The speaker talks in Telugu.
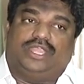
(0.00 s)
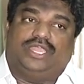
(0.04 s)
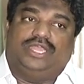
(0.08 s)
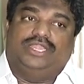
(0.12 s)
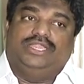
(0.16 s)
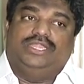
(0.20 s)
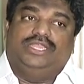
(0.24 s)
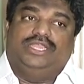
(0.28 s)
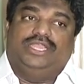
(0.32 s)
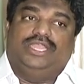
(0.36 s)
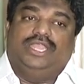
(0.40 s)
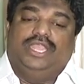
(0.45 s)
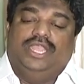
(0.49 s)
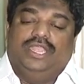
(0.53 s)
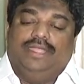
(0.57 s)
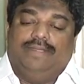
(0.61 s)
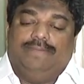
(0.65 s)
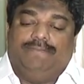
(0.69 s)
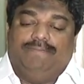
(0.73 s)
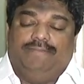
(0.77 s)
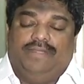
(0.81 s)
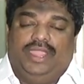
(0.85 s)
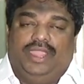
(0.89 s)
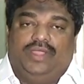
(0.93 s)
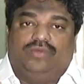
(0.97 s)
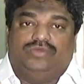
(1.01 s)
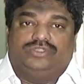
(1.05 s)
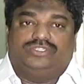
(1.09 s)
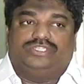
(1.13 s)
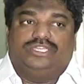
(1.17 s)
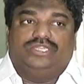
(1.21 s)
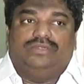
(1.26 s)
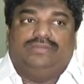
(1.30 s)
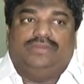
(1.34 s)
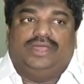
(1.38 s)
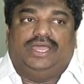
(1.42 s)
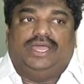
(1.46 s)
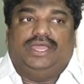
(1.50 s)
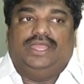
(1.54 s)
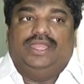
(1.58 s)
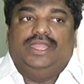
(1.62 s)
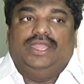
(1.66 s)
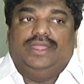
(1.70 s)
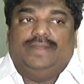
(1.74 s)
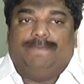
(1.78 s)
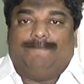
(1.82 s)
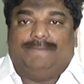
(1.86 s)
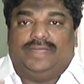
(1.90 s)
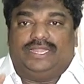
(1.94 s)
ఒక్కరిని మేము సినిమా
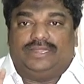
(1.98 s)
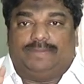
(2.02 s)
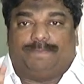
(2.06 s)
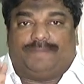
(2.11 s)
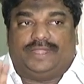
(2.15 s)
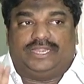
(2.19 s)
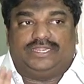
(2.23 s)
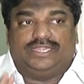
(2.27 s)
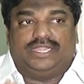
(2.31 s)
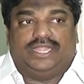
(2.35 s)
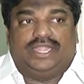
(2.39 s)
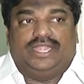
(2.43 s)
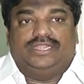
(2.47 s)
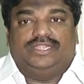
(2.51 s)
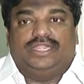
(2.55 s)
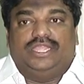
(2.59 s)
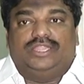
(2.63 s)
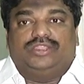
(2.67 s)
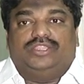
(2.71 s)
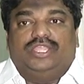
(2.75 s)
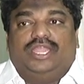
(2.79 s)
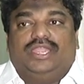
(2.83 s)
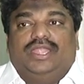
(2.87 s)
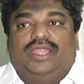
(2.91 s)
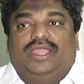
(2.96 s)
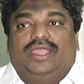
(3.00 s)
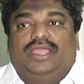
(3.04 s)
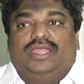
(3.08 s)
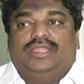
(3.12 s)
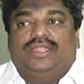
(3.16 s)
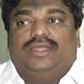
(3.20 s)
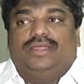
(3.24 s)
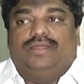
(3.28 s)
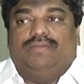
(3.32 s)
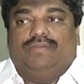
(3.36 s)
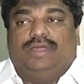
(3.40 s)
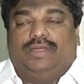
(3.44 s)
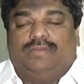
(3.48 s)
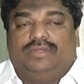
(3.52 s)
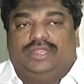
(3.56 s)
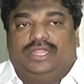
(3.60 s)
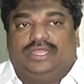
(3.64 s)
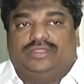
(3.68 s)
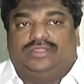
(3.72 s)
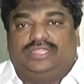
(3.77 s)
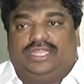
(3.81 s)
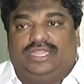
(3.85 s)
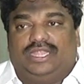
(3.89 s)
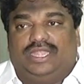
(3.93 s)
మన పండగ అంటే తెలంగాణ
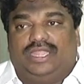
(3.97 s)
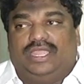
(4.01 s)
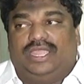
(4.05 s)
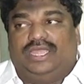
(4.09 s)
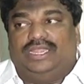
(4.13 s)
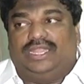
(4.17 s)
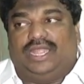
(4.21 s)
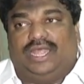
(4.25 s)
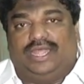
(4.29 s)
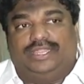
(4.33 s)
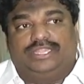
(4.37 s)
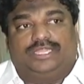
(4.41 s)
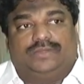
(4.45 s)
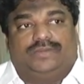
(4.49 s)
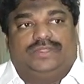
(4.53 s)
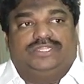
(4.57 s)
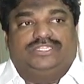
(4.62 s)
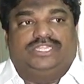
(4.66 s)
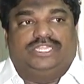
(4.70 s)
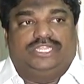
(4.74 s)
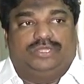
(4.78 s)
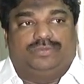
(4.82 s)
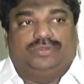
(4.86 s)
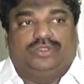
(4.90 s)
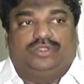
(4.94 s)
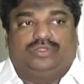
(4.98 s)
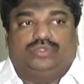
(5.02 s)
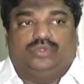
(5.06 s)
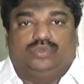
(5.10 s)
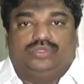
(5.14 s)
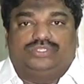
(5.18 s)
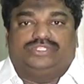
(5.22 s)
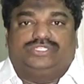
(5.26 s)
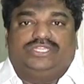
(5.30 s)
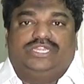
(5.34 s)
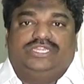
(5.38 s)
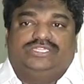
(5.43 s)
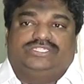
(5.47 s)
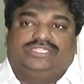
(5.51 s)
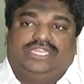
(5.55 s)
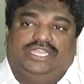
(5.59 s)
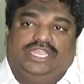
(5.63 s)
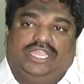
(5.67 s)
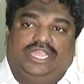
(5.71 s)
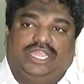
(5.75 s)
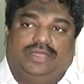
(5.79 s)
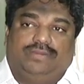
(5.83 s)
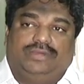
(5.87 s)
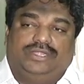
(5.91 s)
మామూలుగా తెలంగాణ ఆంధ్రప్రదేశ్ అంటే ఇప్పుడు టూ స్టేట్స్
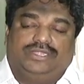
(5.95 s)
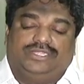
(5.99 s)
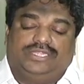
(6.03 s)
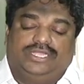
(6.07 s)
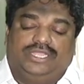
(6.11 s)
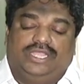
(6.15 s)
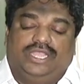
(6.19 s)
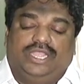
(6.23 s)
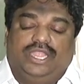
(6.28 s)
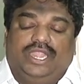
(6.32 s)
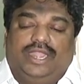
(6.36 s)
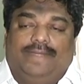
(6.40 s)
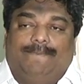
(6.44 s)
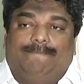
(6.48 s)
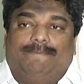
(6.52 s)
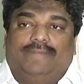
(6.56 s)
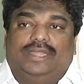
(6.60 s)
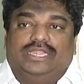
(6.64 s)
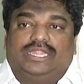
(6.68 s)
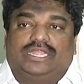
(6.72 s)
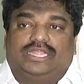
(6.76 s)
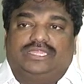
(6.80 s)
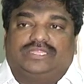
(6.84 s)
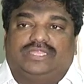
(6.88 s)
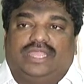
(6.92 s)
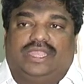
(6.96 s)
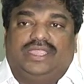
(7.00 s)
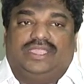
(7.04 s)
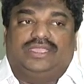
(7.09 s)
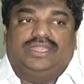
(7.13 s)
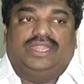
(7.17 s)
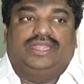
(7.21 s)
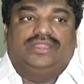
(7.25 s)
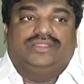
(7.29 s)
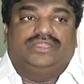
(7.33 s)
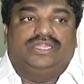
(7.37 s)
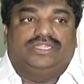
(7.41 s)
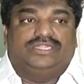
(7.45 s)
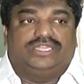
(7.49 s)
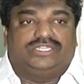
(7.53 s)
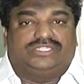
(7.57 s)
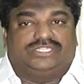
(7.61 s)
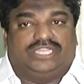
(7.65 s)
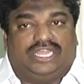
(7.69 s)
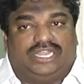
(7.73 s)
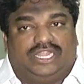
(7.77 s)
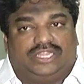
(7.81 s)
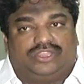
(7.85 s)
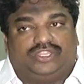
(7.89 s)
అయ్యాయి కాబట్టి మనకి సంక్రాంతి అంటే
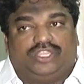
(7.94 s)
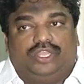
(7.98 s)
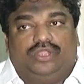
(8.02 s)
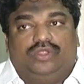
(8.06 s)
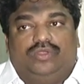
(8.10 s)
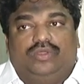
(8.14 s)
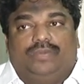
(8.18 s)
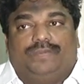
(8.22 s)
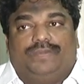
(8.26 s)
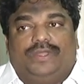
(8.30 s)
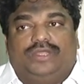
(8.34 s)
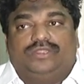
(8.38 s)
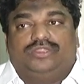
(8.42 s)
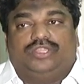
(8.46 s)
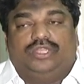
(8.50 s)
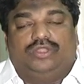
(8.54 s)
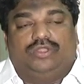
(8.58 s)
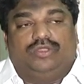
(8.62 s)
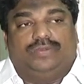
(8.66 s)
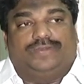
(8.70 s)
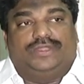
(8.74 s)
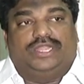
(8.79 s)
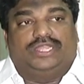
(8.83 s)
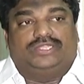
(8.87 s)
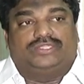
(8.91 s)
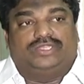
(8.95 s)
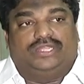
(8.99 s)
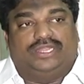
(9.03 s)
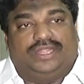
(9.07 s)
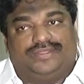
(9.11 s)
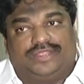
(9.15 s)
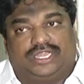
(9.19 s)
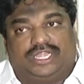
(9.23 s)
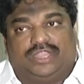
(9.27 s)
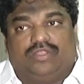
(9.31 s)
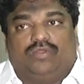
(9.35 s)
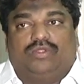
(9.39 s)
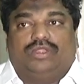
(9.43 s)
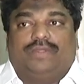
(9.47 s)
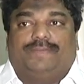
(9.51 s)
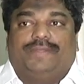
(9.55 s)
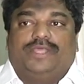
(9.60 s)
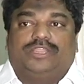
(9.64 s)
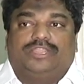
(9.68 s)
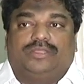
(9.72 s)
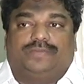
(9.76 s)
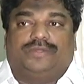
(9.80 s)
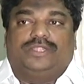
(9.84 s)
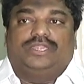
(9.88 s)
చాలా తెలుగు తెలుగు ప్రేక్షకులు అందరికీ కూడా
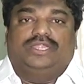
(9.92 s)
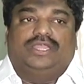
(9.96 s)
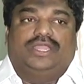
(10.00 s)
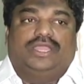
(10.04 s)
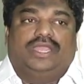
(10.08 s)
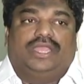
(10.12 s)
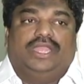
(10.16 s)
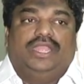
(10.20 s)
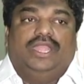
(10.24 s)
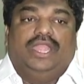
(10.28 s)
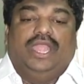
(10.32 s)
పెద్ద పండగ